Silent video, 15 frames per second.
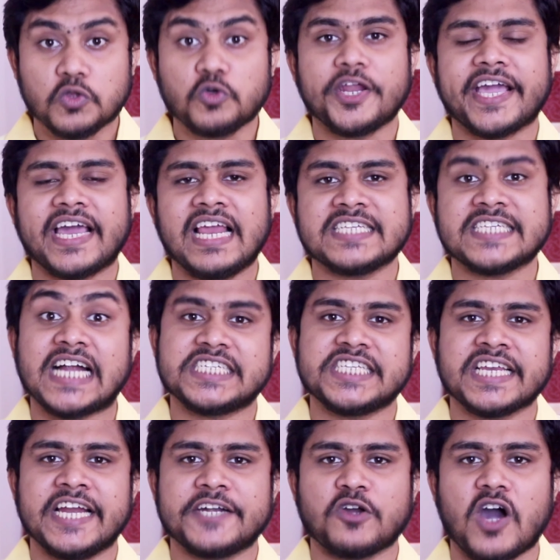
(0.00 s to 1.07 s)
দূরে গেলে
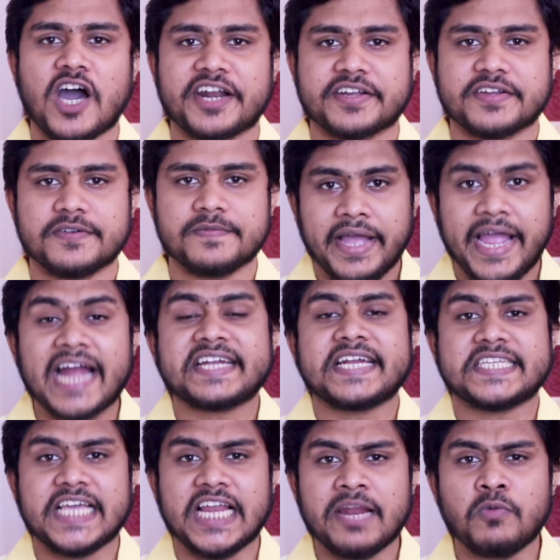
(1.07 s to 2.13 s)
সার্চিং নেটওয়ার্ক
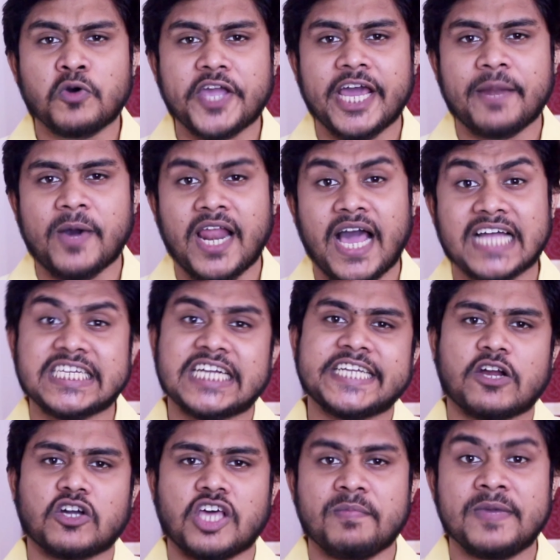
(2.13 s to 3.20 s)
একটা ছেলের মুখের বলা
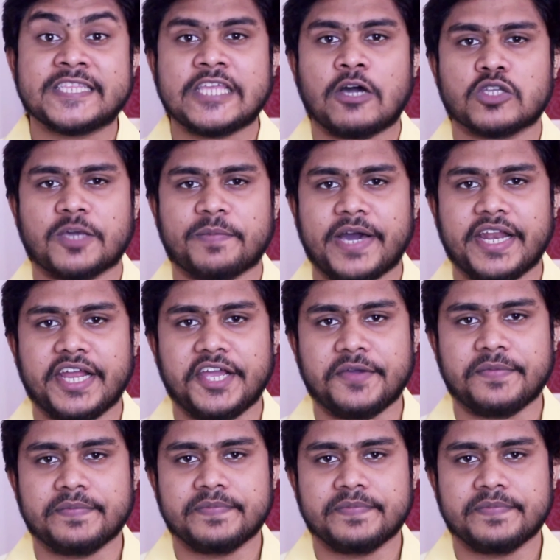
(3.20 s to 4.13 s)
হাজারটা কথা মিথ্যা হতে পারে